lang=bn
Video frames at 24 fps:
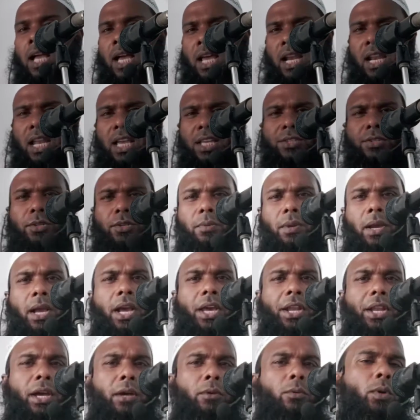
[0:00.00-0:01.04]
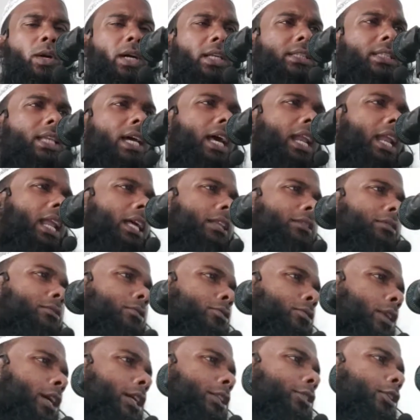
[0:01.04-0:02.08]
আল্লাহ সুবহান আহুয়া তালা
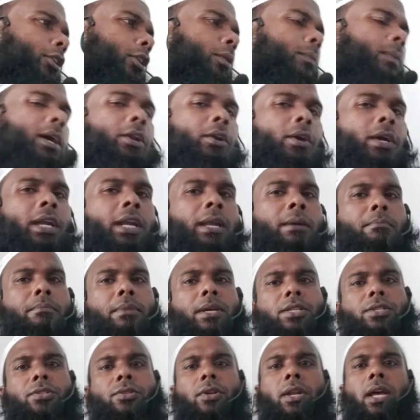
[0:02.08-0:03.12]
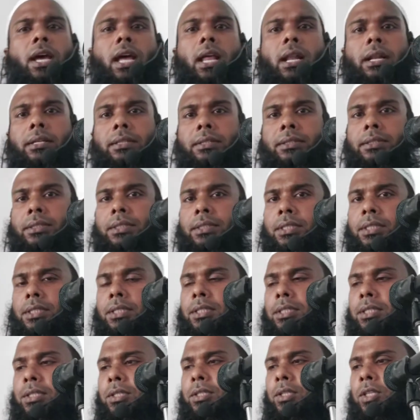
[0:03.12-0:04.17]
সুরা তোবা নয় নম্বর সুরা
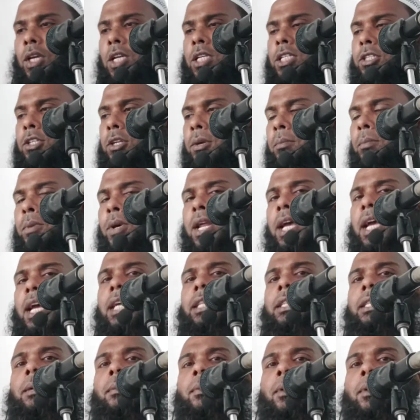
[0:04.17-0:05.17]
দশ নম্বর আয়াতে